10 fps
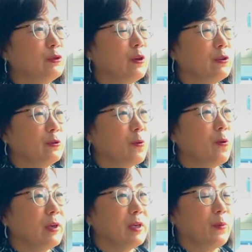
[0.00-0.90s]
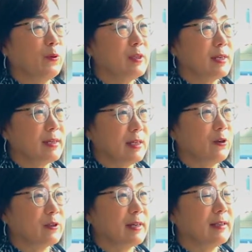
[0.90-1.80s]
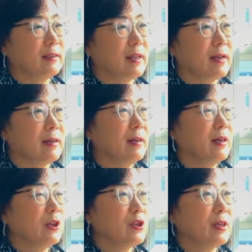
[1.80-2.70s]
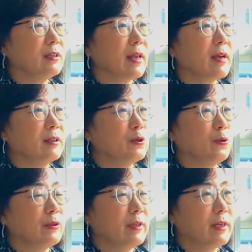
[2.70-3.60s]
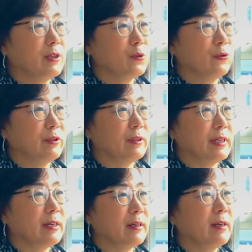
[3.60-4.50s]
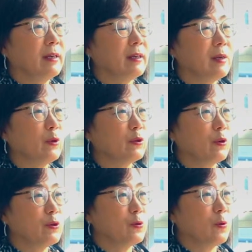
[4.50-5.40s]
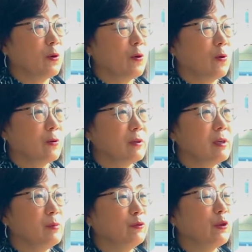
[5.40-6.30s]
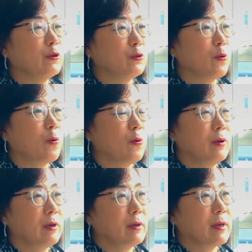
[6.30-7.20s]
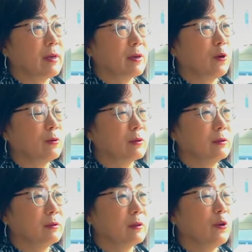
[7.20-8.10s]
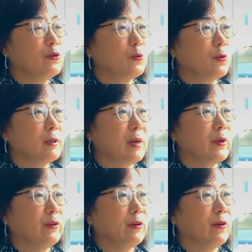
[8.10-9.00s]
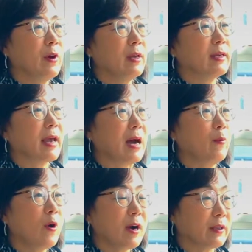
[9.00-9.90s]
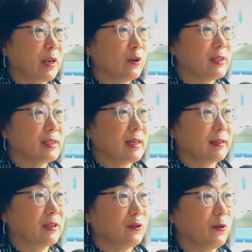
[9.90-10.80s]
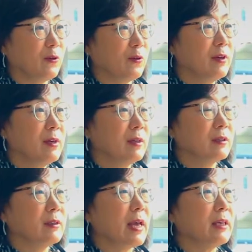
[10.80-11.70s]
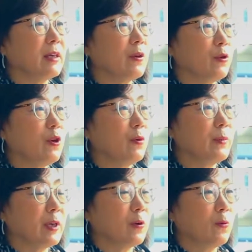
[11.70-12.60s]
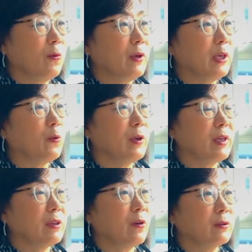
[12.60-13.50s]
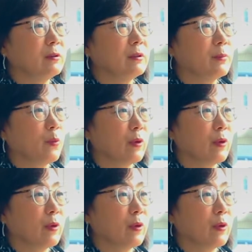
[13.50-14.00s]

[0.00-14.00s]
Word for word: 무선으로 이 본체 제어를 하는데 최근에 그 존슨앤존슨이 리모트 컨트롤러를 무선으로 이렇게 그 컨트롤을 하면서 이게 암호화가 되어 있지 않아서 그 해킹의 위험이 있고 이로 인해서 그